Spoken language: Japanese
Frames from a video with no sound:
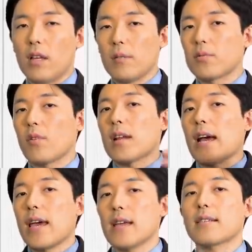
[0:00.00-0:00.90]
でもそれ
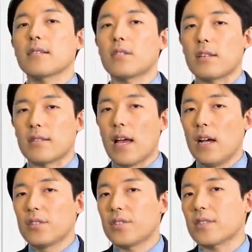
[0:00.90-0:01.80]
が閉鎖してですね、
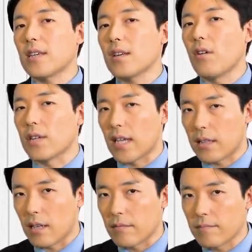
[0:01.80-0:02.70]
私企業に
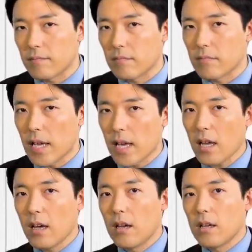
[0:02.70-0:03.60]
なってる。
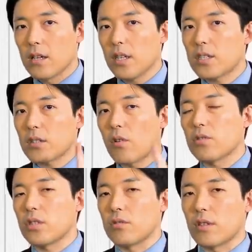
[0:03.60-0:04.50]
ね。一
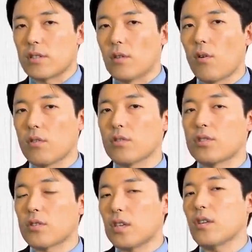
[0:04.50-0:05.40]
個人のですね、ホールド
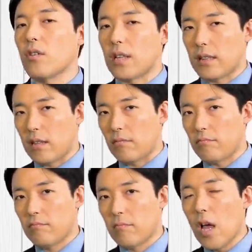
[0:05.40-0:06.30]
してる企業になってる。
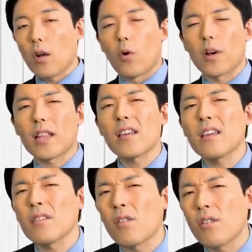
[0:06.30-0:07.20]
これ
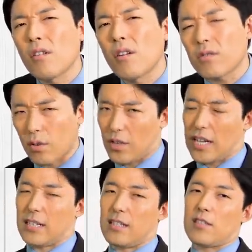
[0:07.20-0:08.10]
でいいのというや
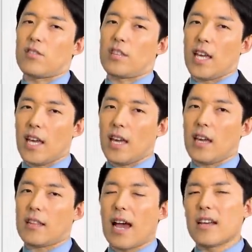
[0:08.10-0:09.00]
り方ですよ
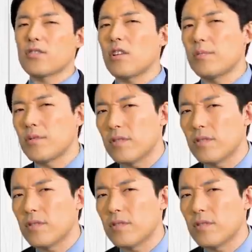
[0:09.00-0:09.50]
ね。大丈夫